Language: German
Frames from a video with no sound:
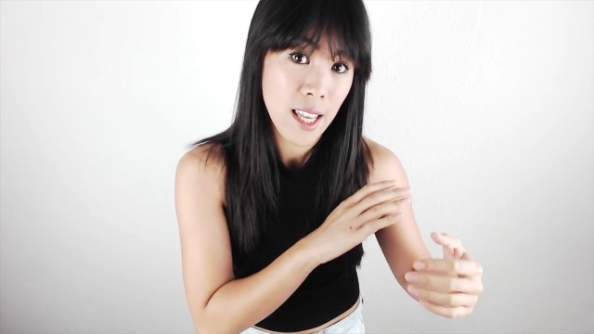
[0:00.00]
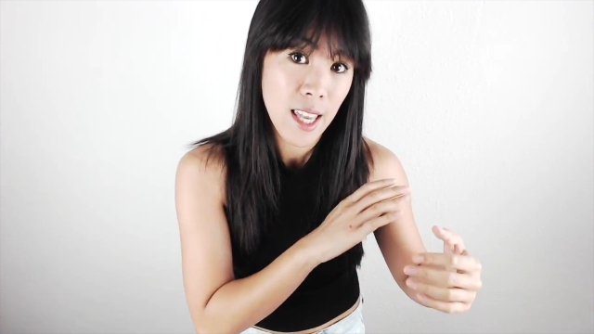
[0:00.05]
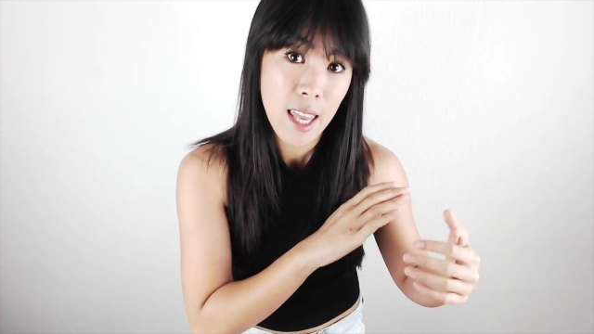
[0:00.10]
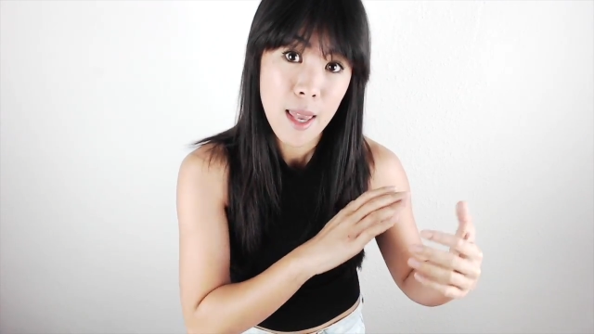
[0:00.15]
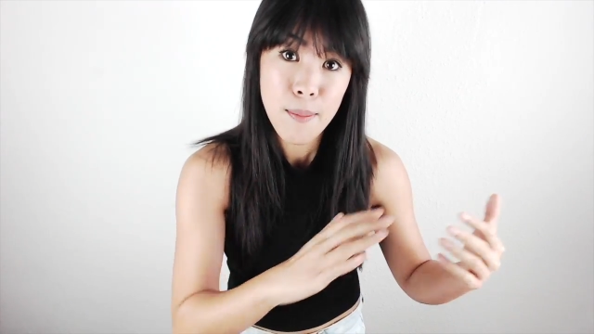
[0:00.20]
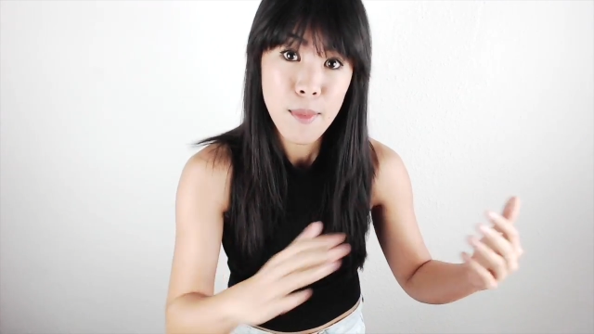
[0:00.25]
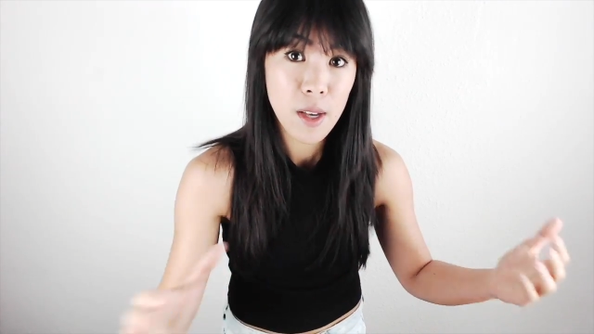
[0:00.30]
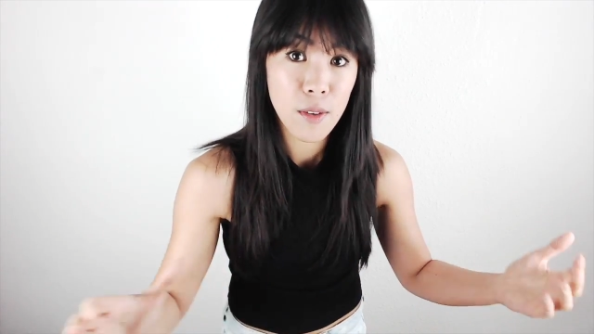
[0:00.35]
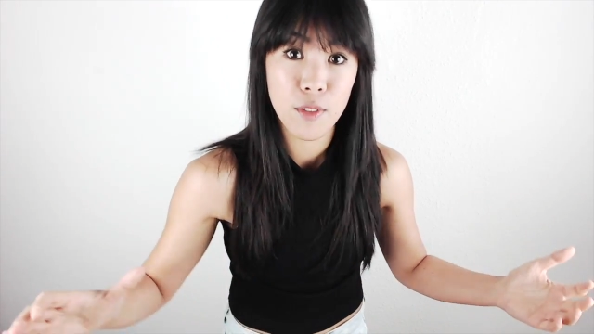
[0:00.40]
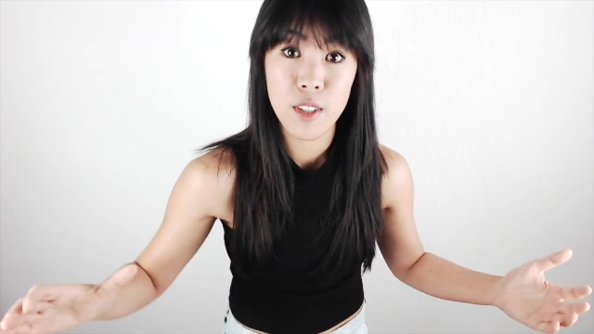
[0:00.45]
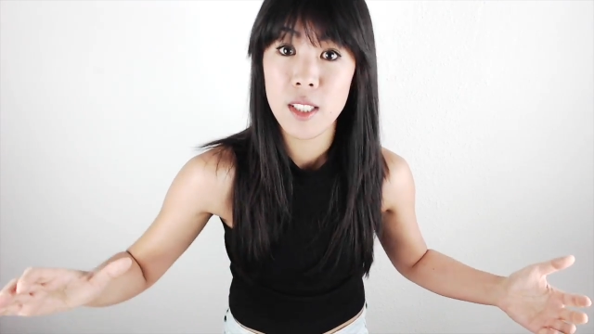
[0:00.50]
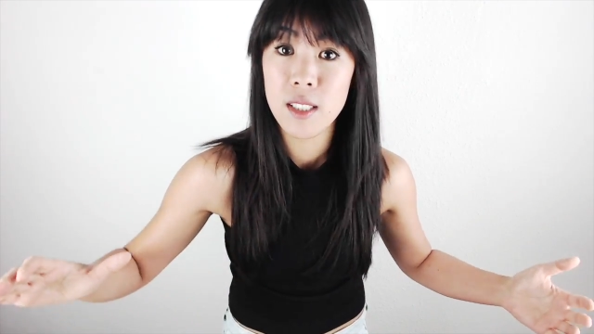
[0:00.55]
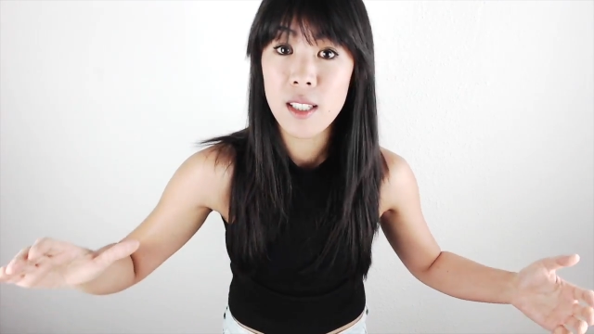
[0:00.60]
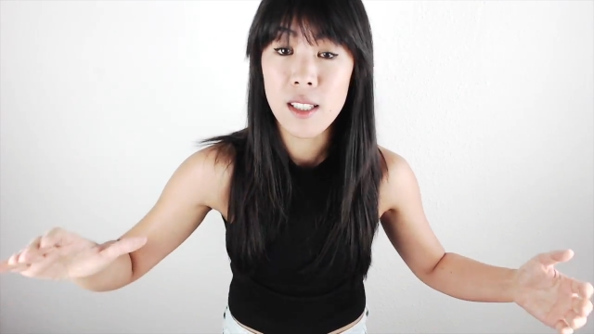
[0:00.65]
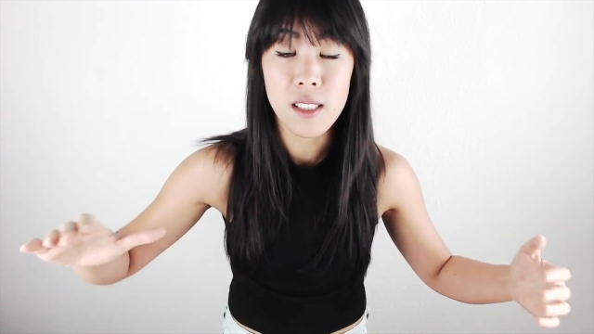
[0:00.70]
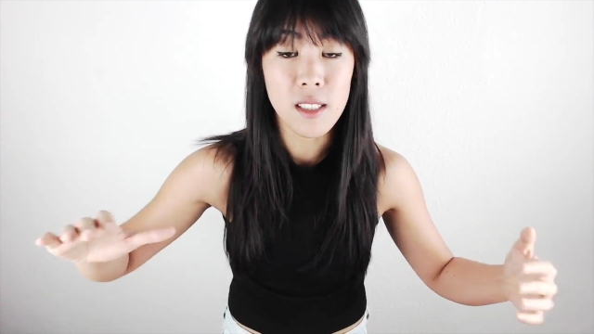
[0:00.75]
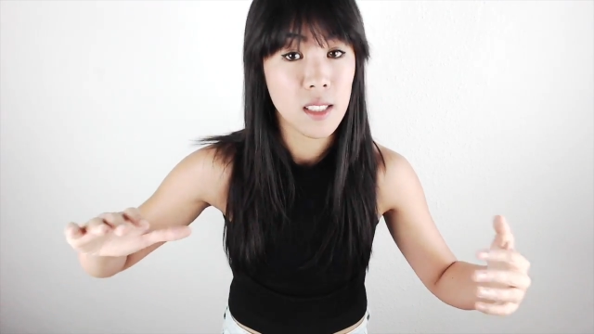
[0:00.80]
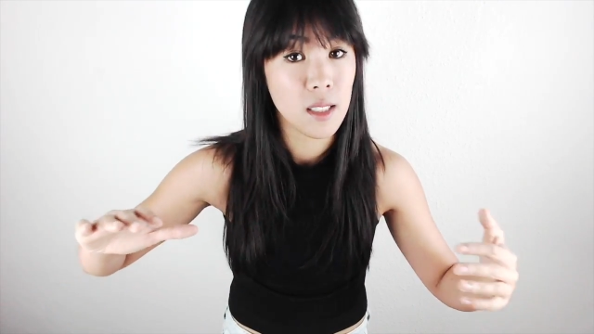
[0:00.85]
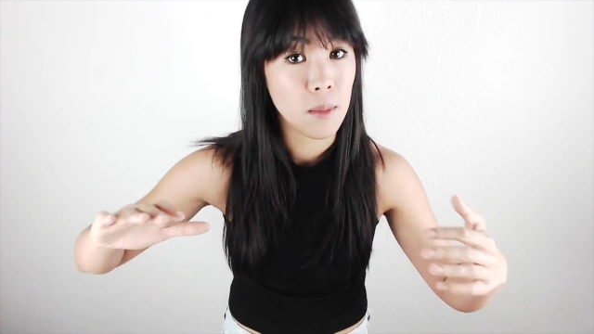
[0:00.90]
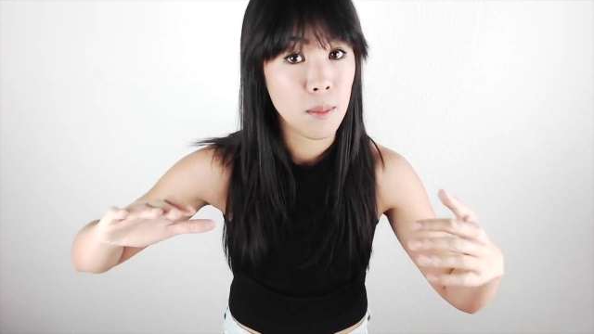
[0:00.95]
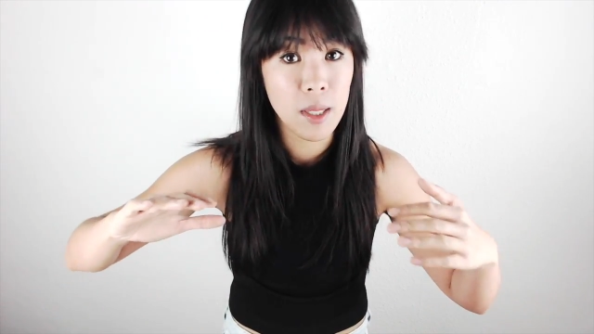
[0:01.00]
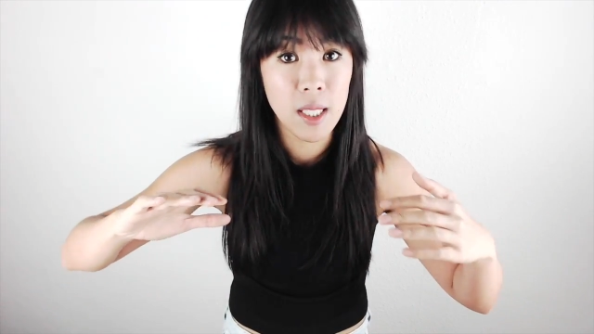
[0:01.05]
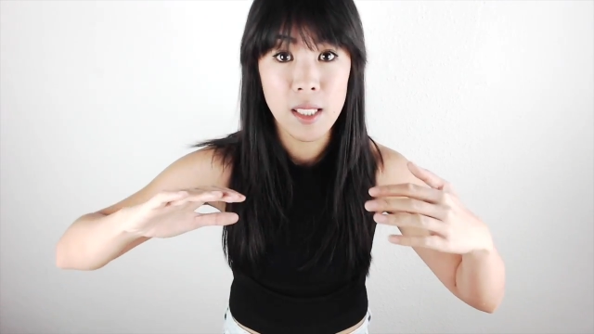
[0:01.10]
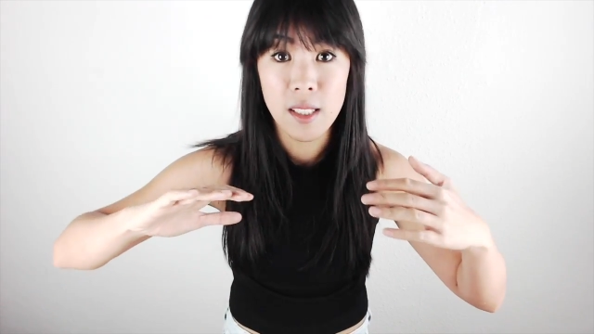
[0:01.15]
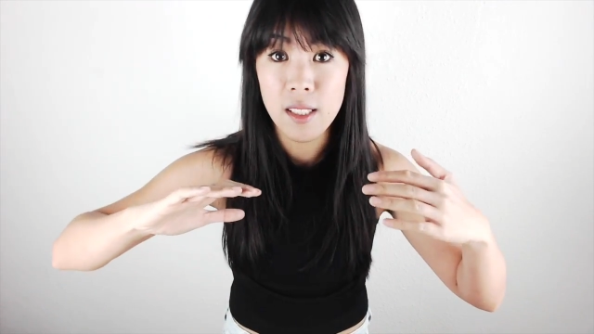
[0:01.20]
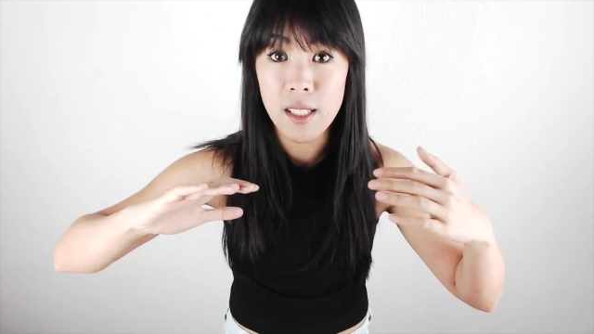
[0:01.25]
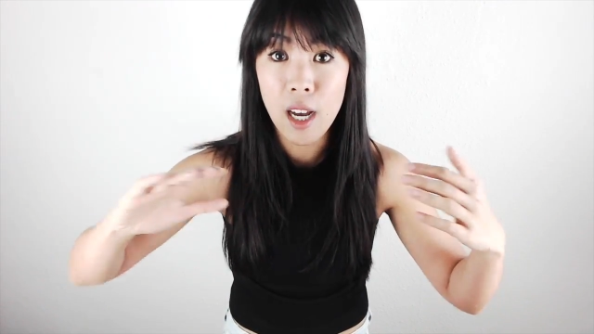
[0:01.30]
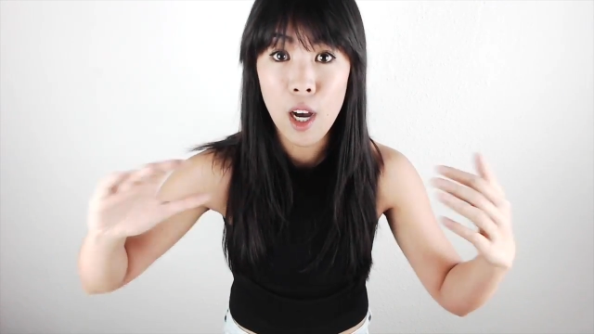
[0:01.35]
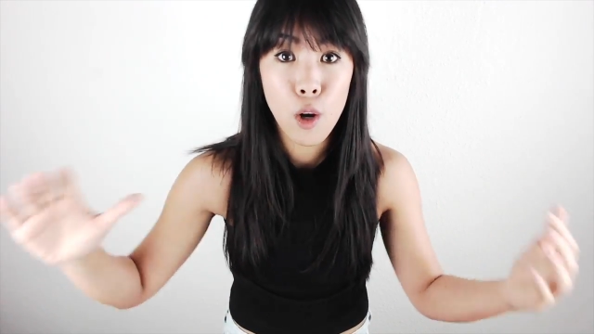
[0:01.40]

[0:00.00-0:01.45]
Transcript: immer wieder in den Medien